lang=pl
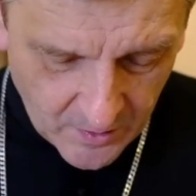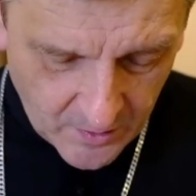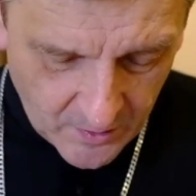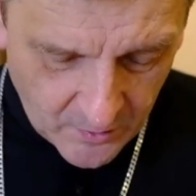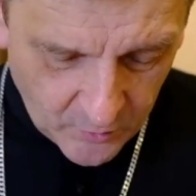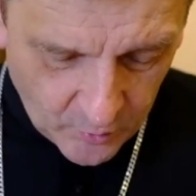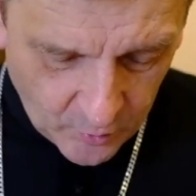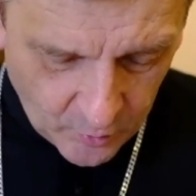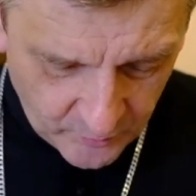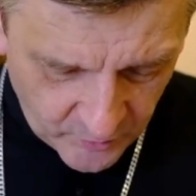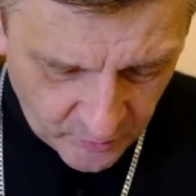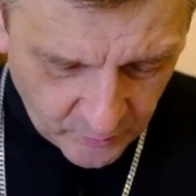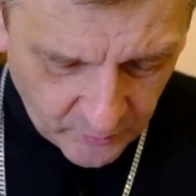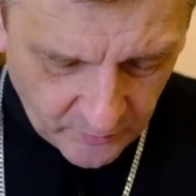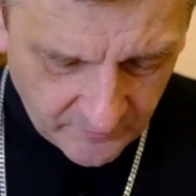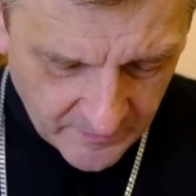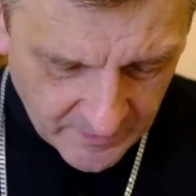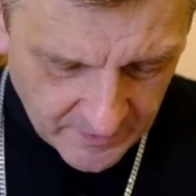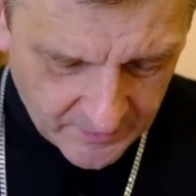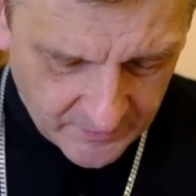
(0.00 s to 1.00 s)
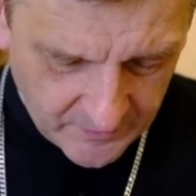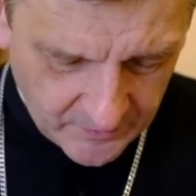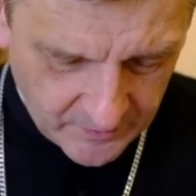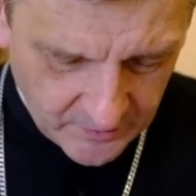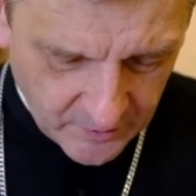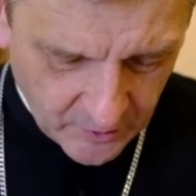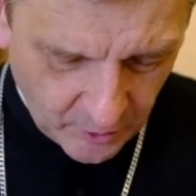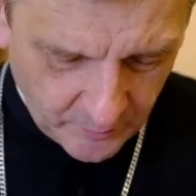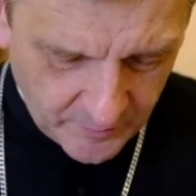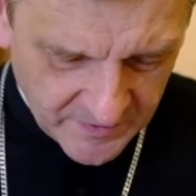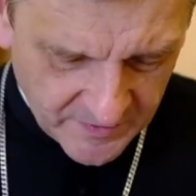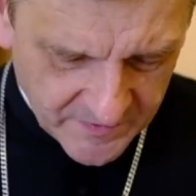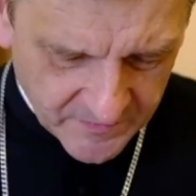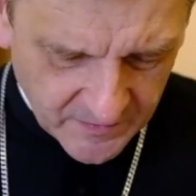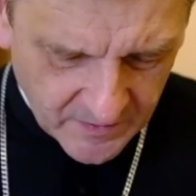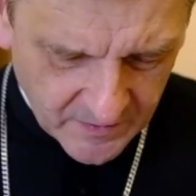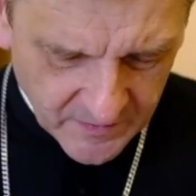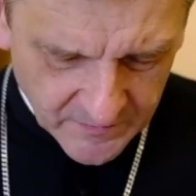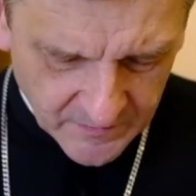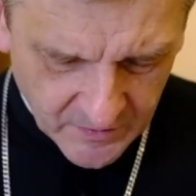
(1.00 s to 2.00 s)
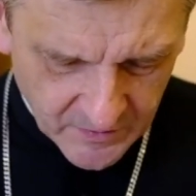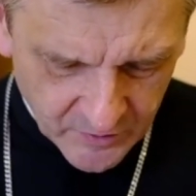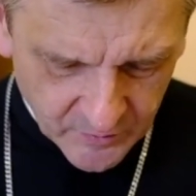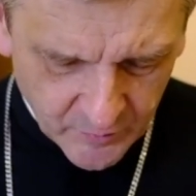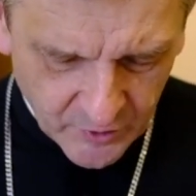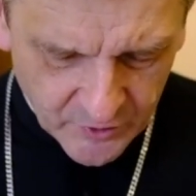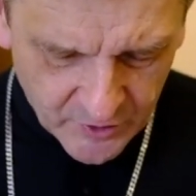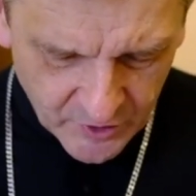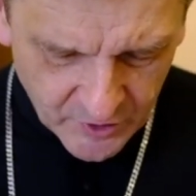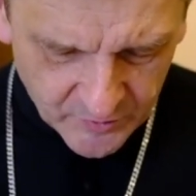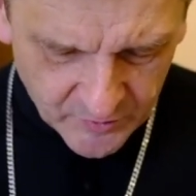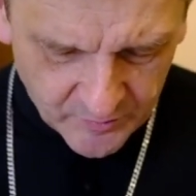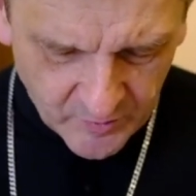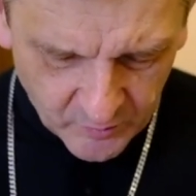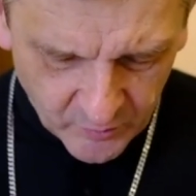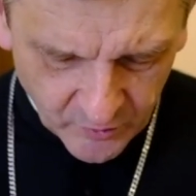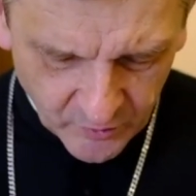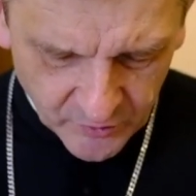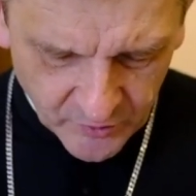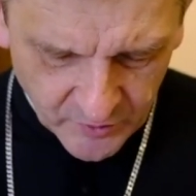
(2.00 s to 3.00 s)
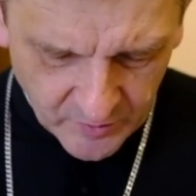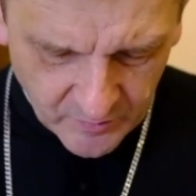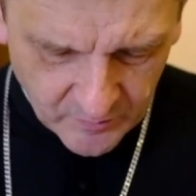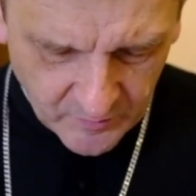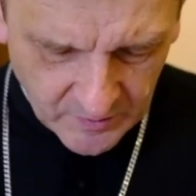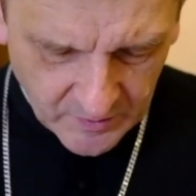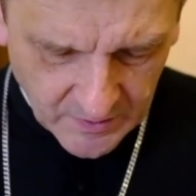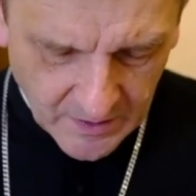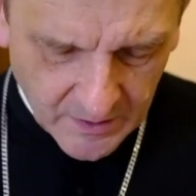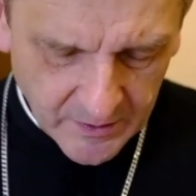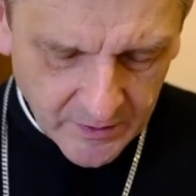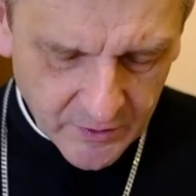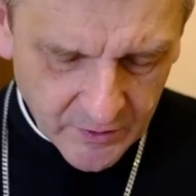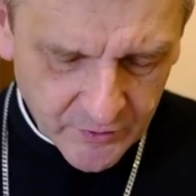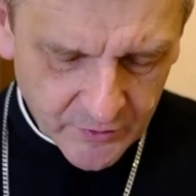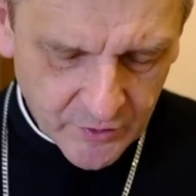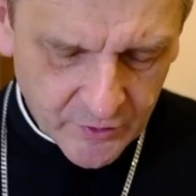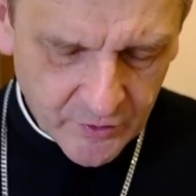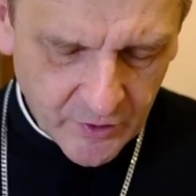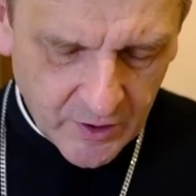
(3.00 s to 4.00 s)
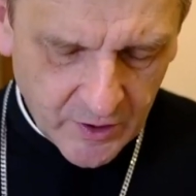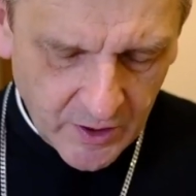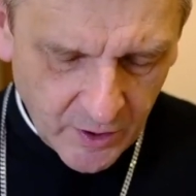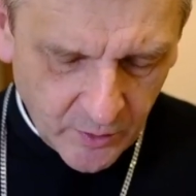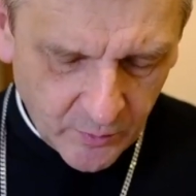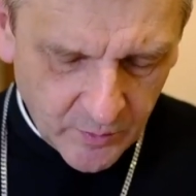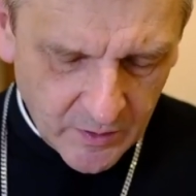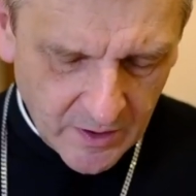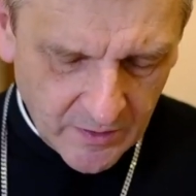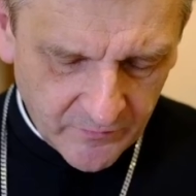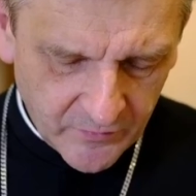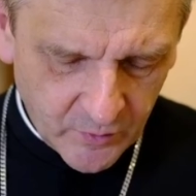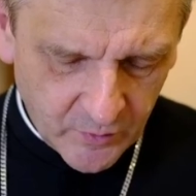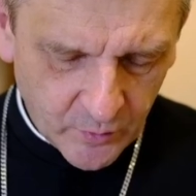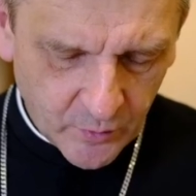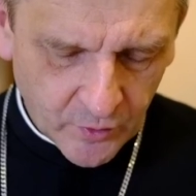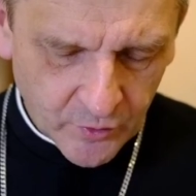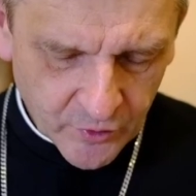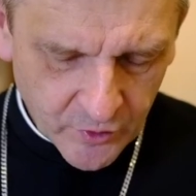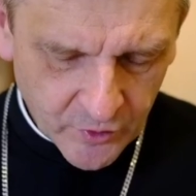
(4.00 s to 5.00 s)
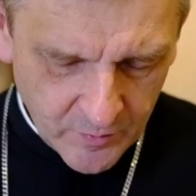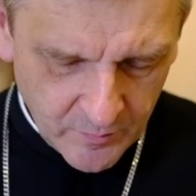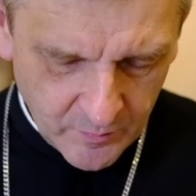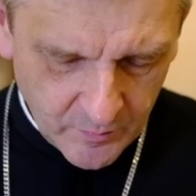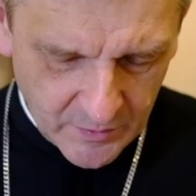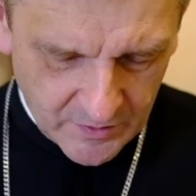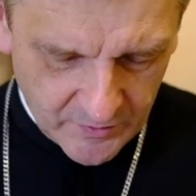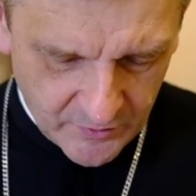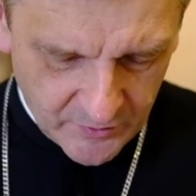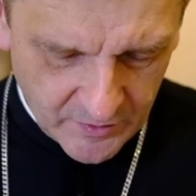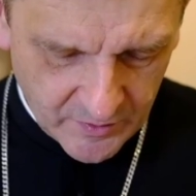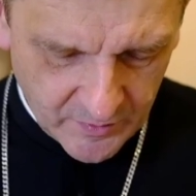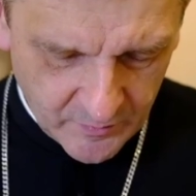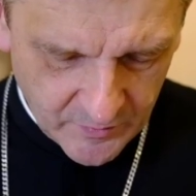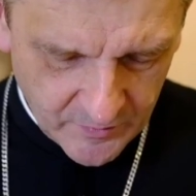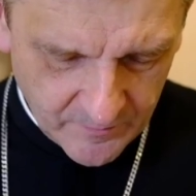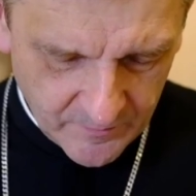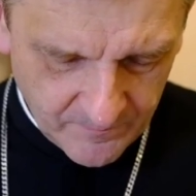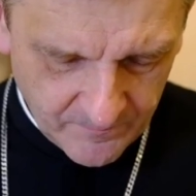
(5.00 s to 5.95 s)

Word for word: Umiłowani, obecnie jesteśmy dziećmi Bożymi, ale jeszcze się nie ujawniło, czym będziemy.